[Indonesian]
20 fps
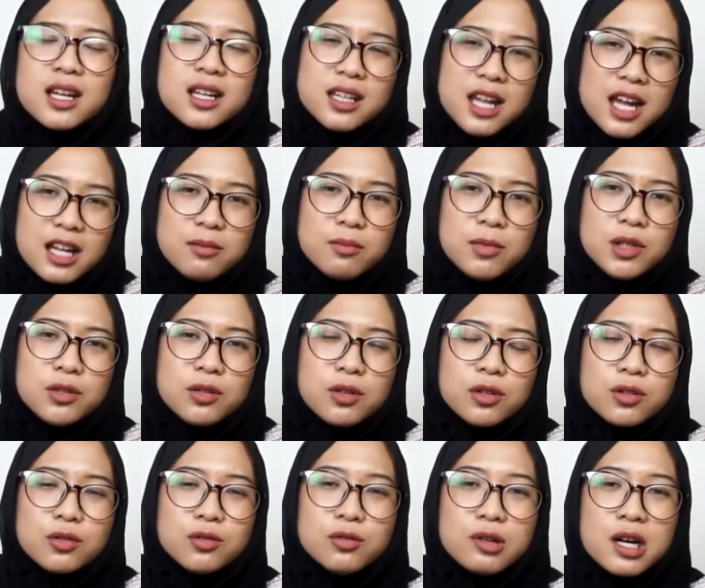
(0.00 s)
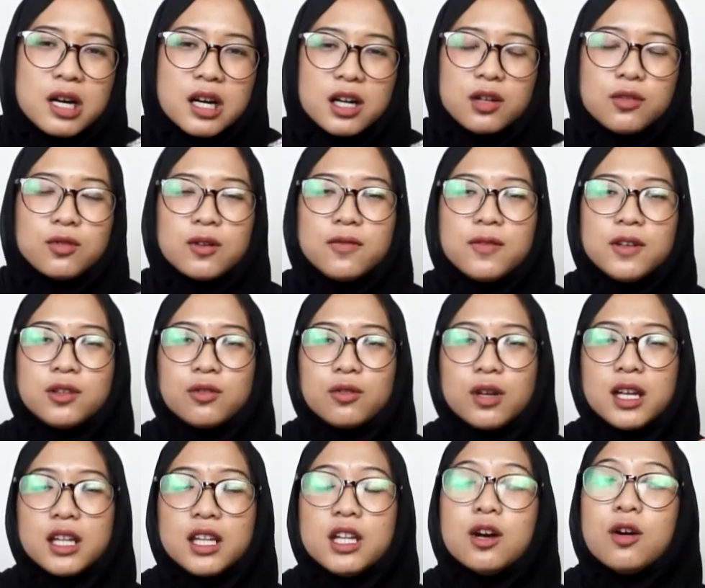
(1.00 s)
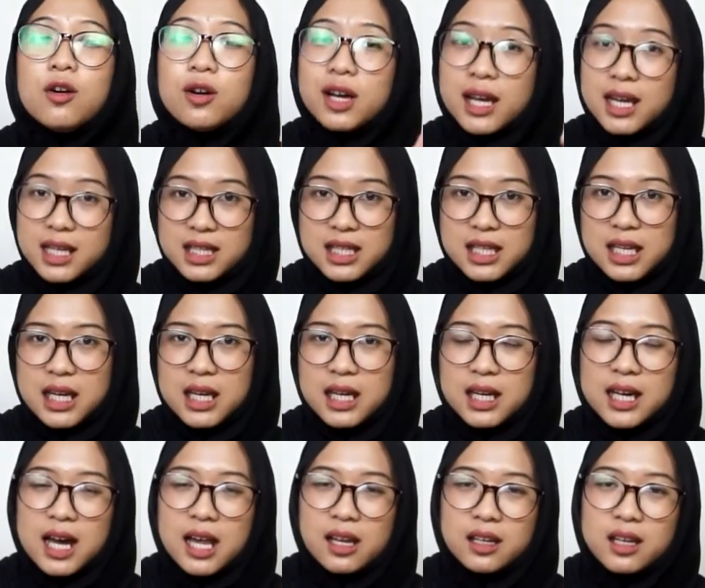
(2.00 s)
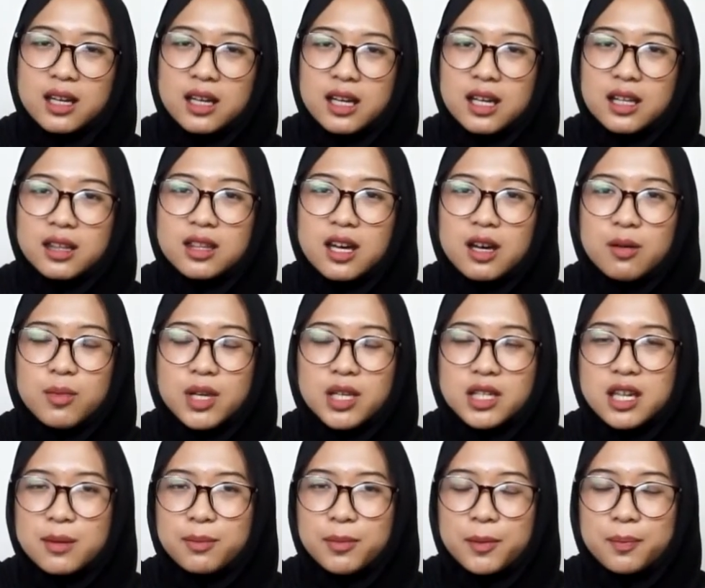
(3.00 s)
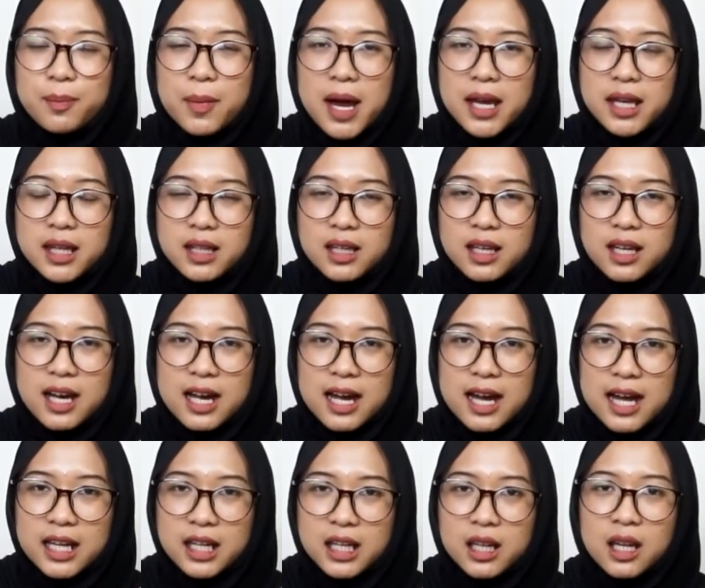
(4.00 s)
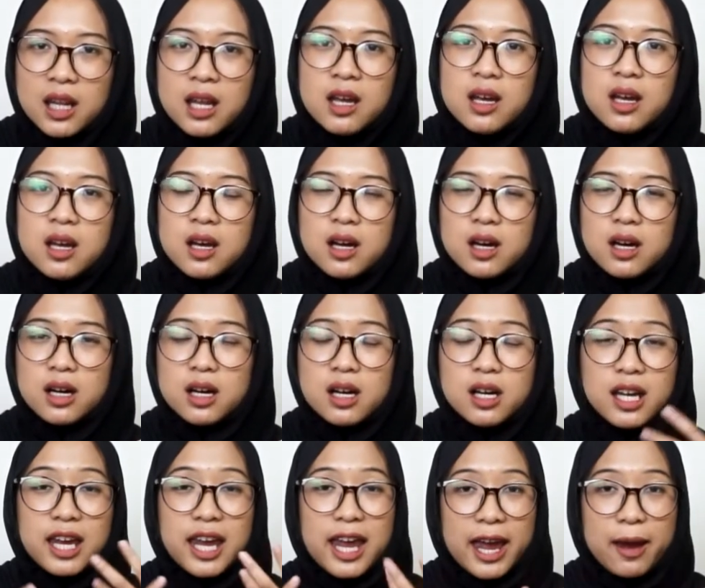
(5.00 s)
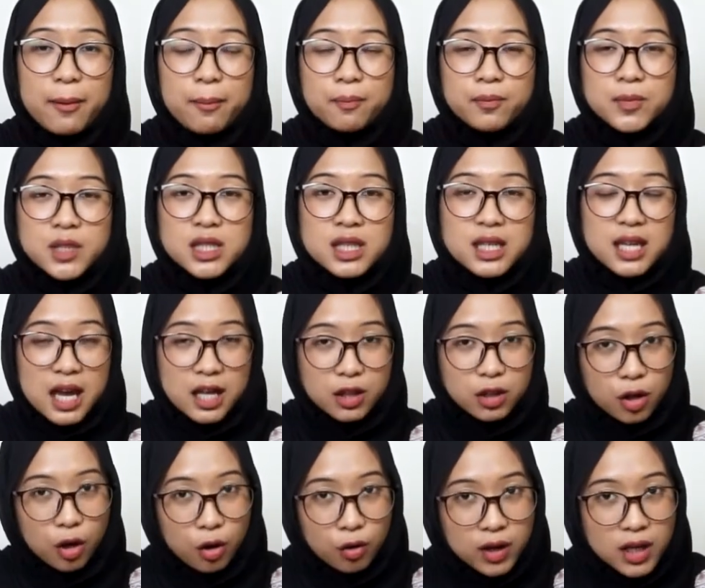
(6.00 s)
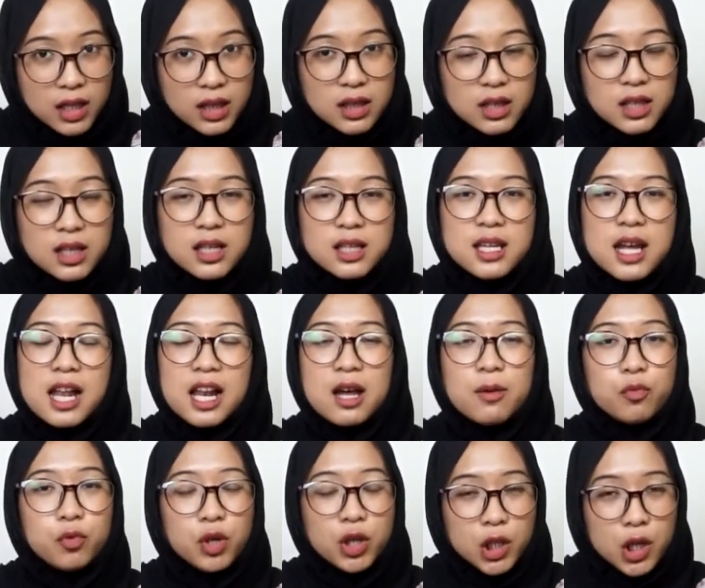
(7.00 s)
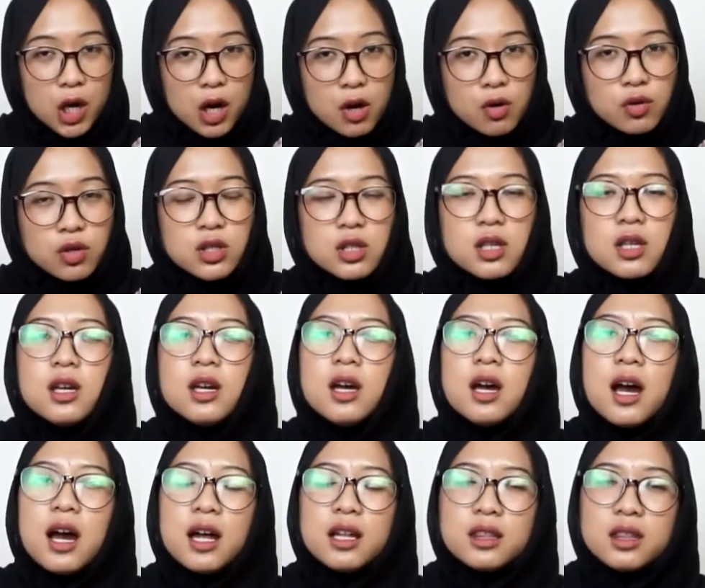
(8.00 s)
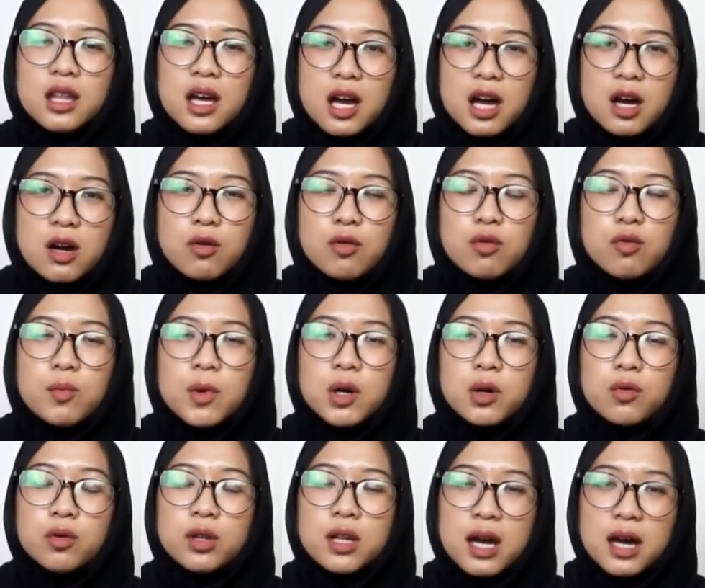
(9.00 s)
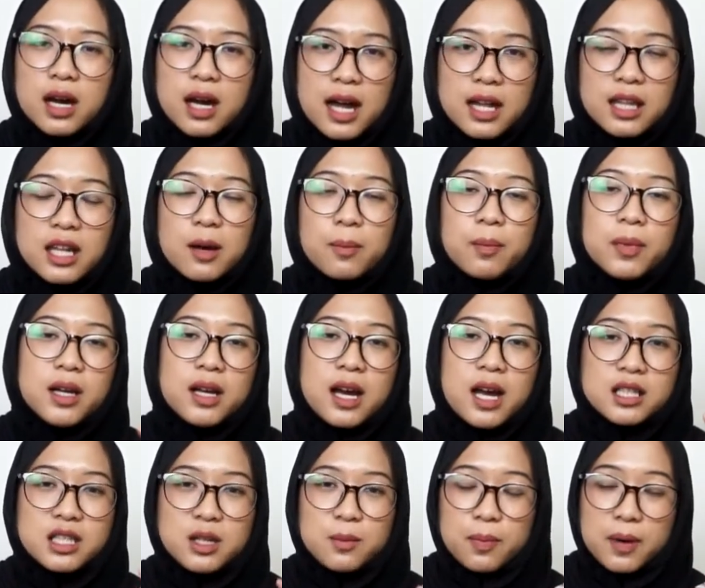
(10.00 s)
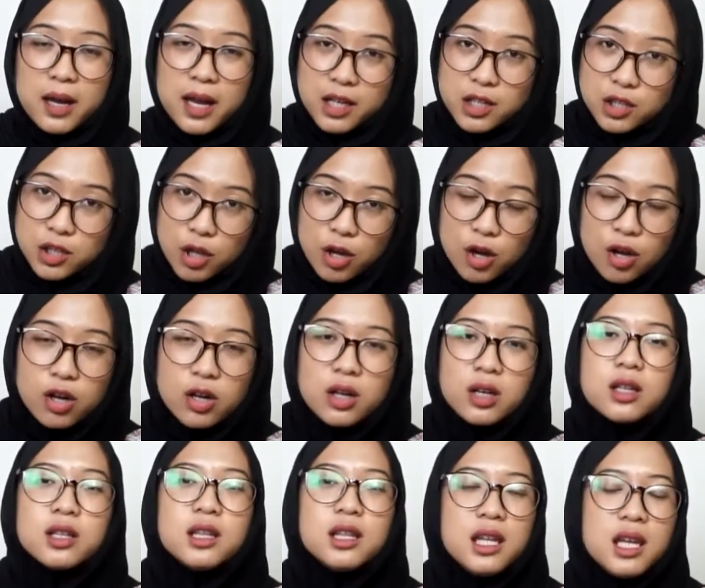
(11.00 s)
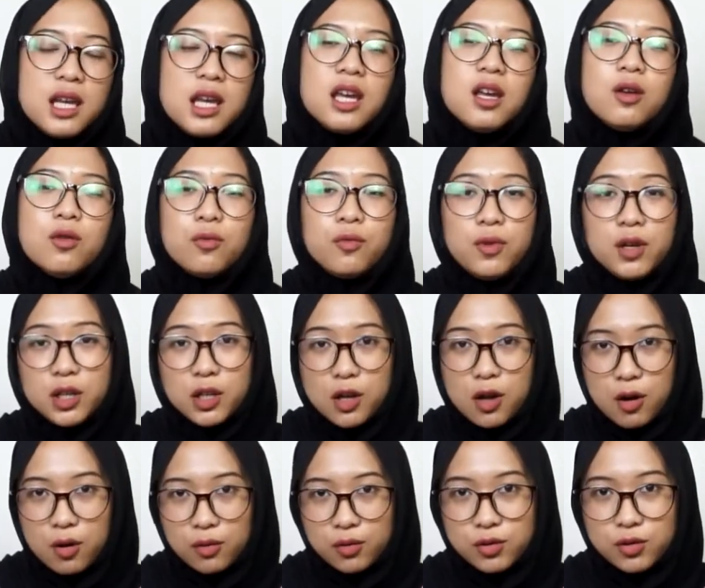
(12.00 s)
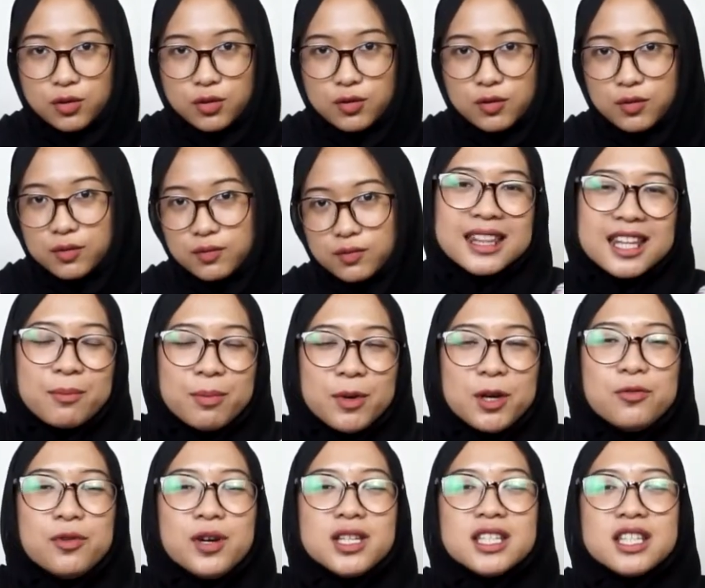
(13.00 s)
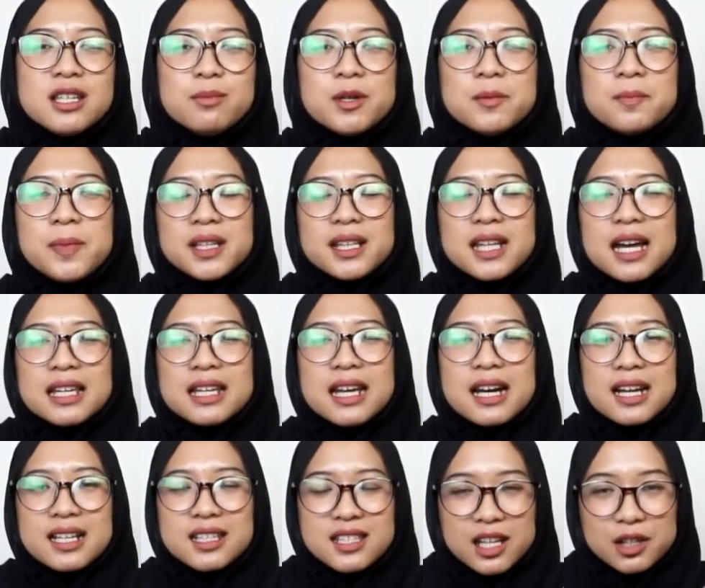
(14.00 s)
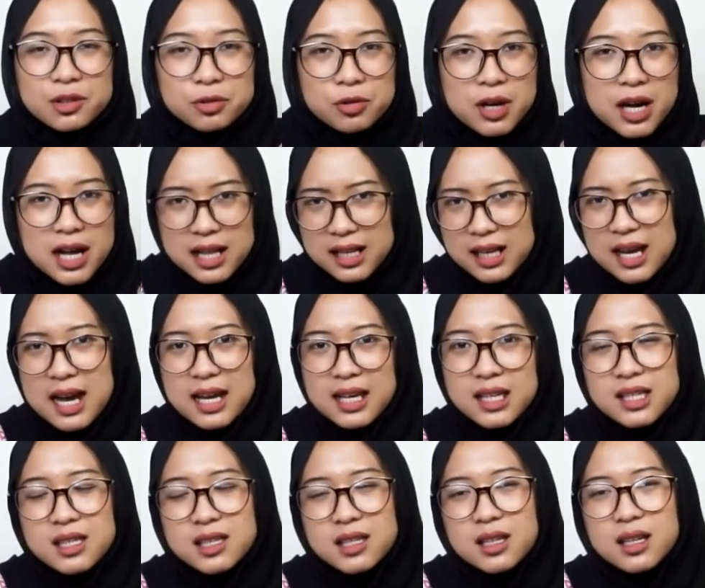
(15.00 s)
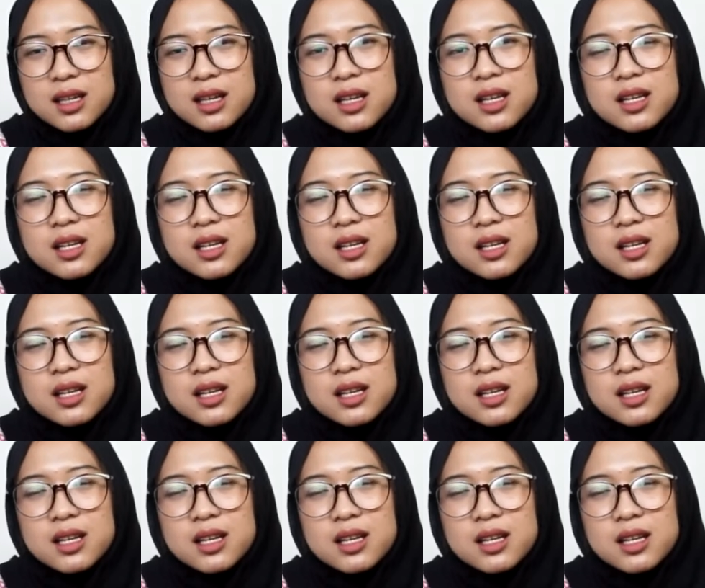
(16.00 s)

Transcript: Dan menurut gue kedua fitur ini oke okay sih, karena kita bisa memainkan uh, games di Android ke dalam Windows atau menggunakan aplikasi Play Store di Windows. Tapi gue jadi mempertanyakan satu hal guys.